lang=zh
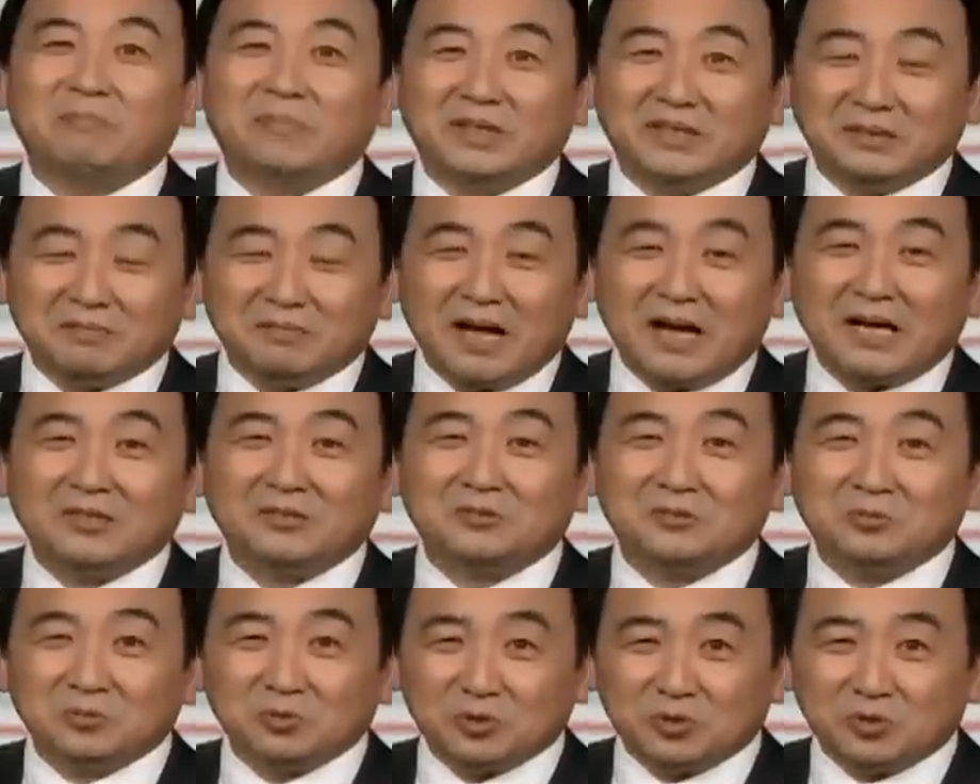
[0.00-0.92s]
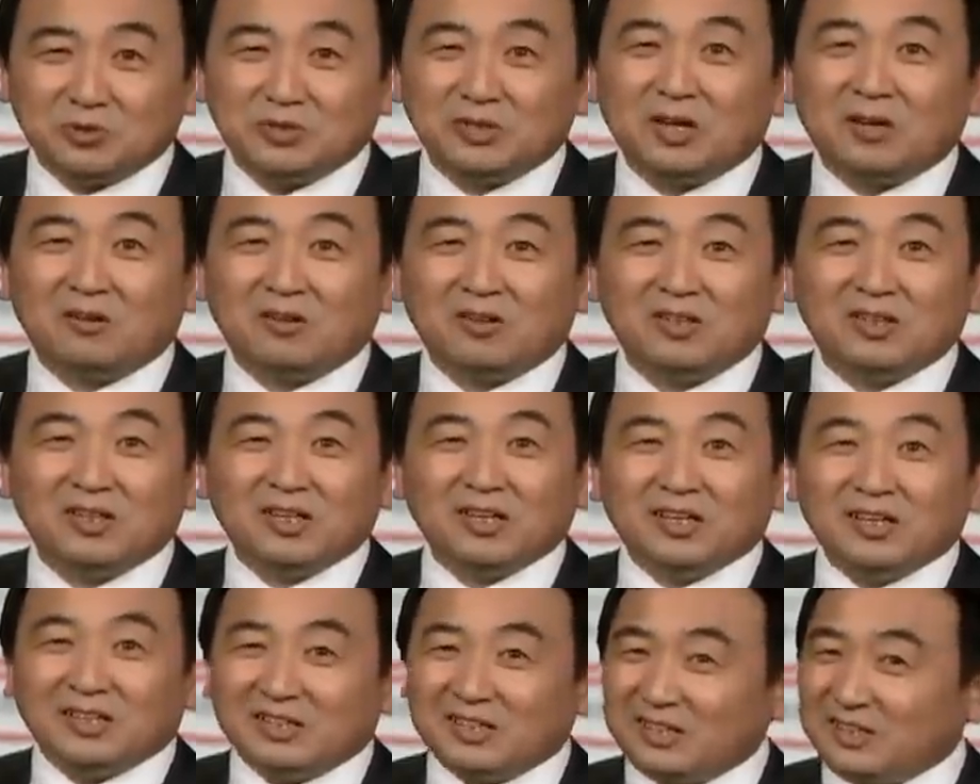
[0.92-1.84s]
北京马拉松取消了，
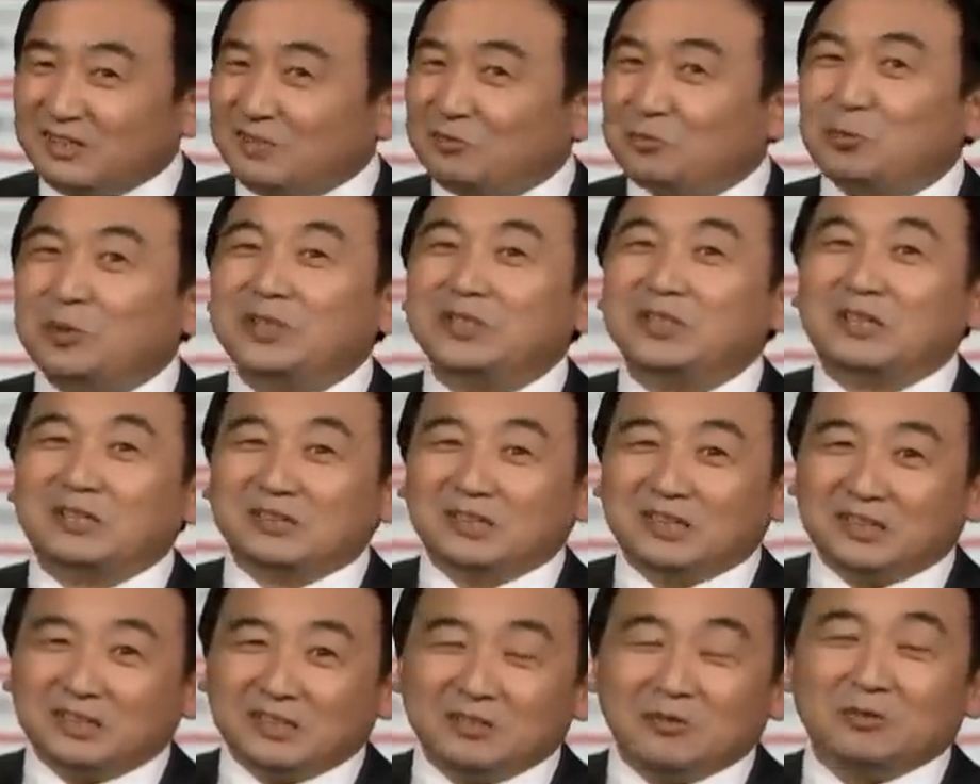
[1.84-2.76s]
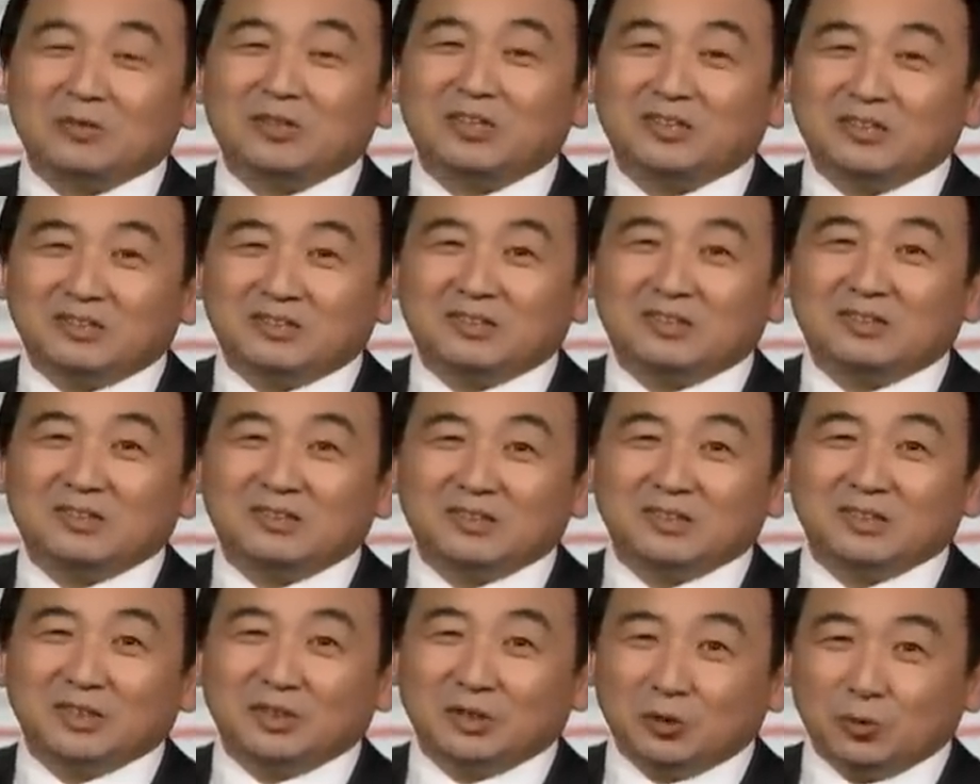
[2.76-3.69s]
对等的挺有意思。
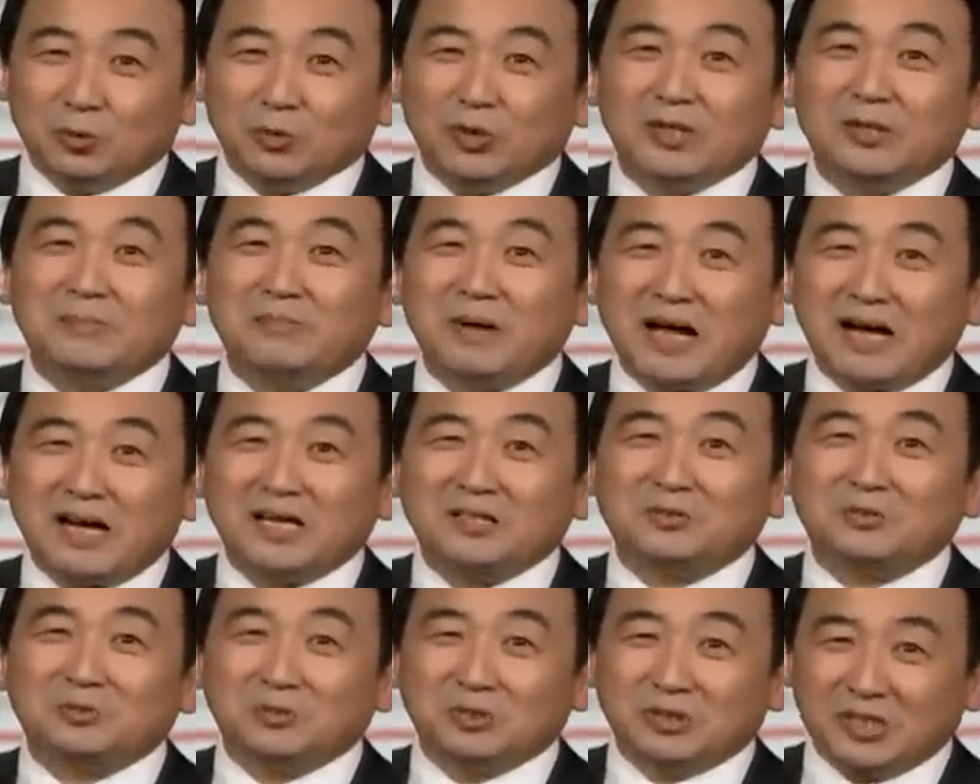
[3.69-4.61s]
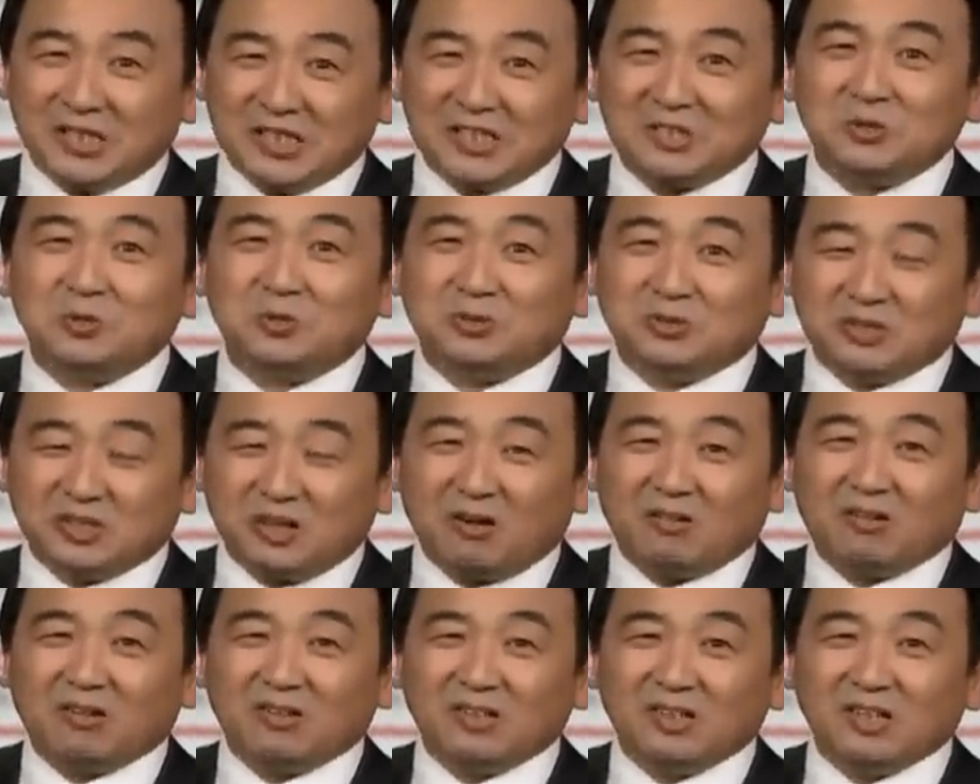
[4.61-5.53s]
纽约的马拉松也取消
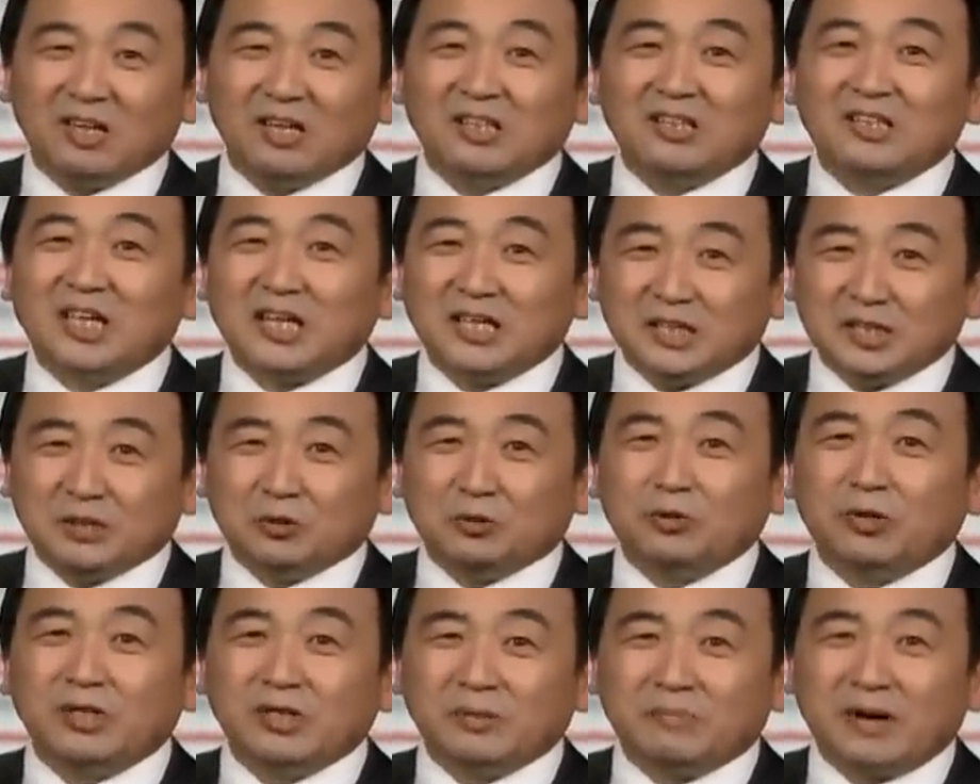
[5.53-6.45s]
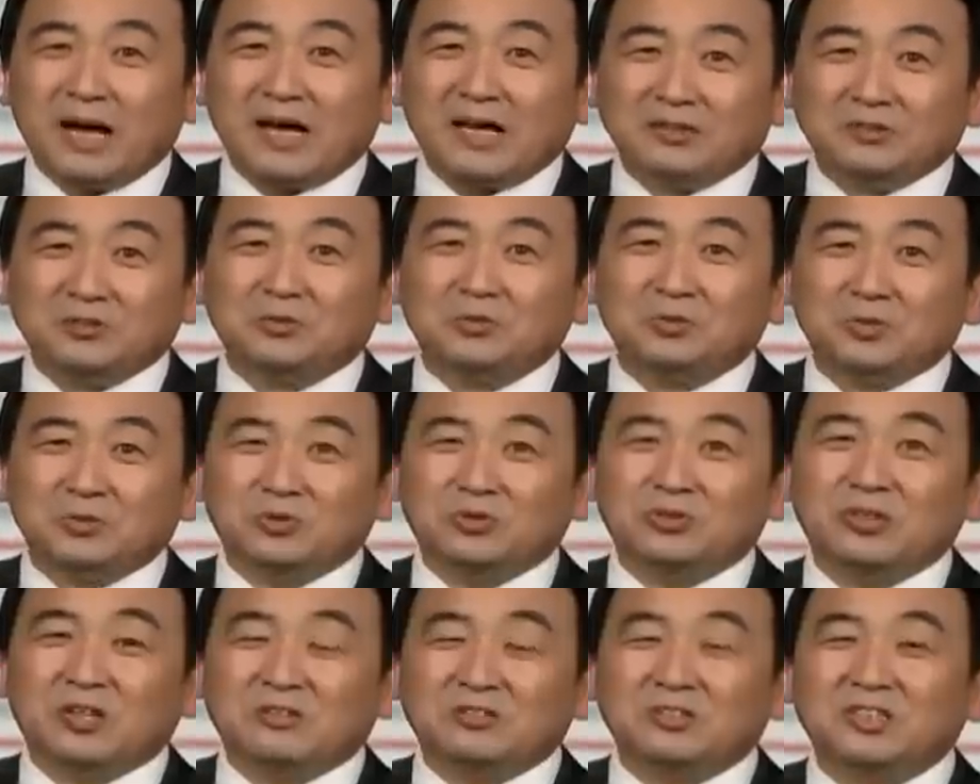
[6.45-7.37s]
了，但纽约的马拉松
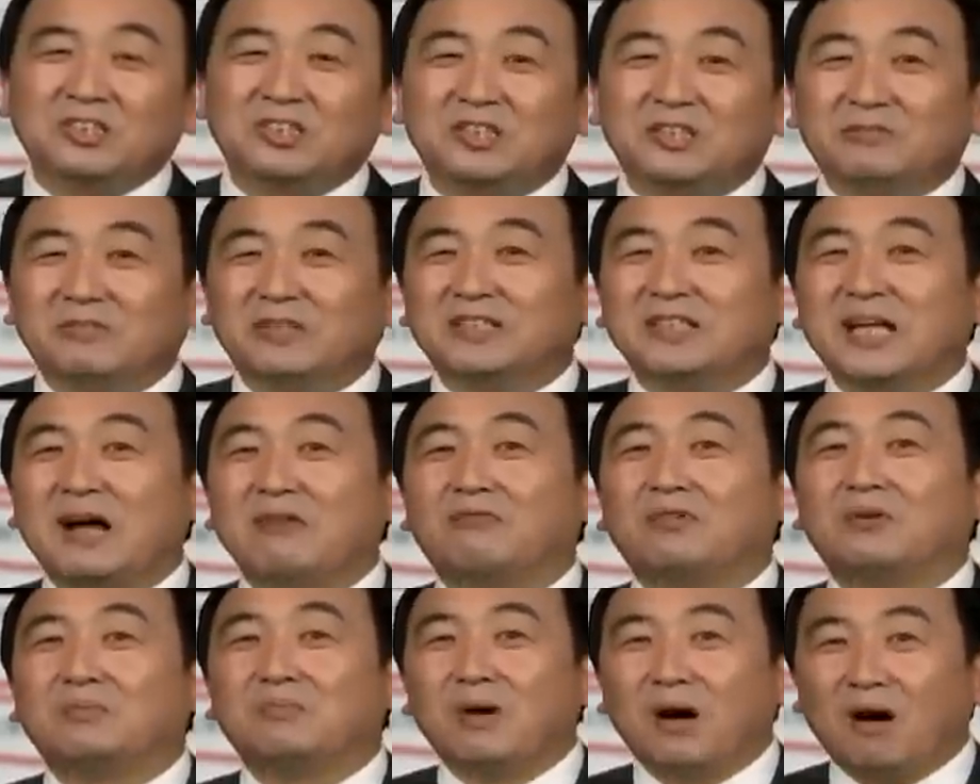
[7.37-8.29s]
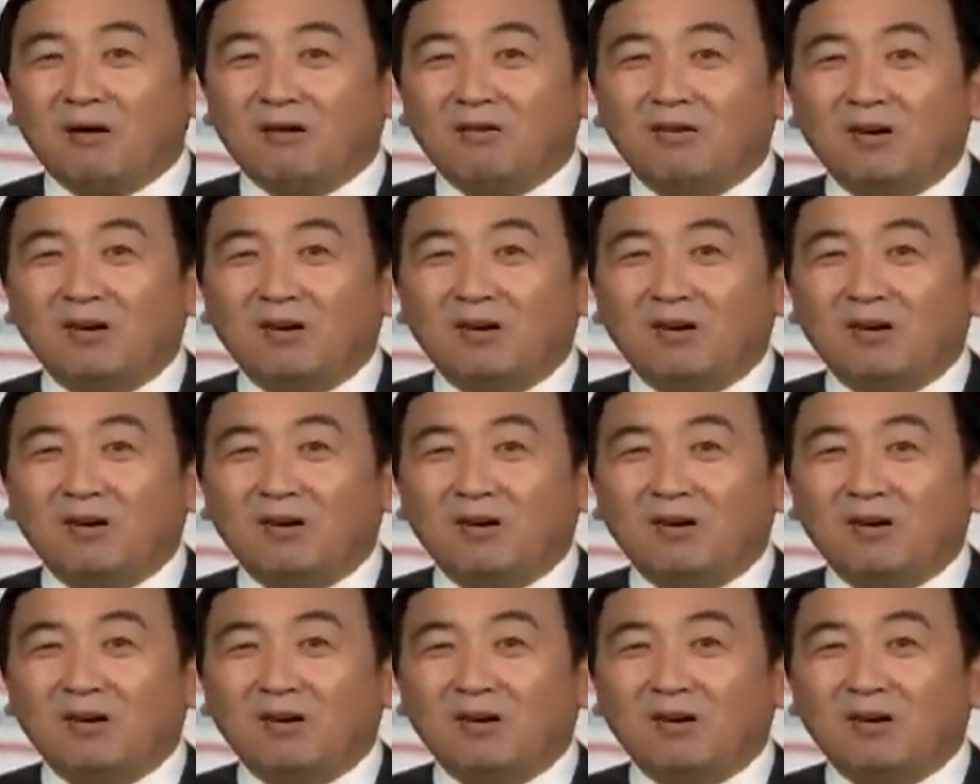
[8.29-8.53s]
取消是因为大风暴。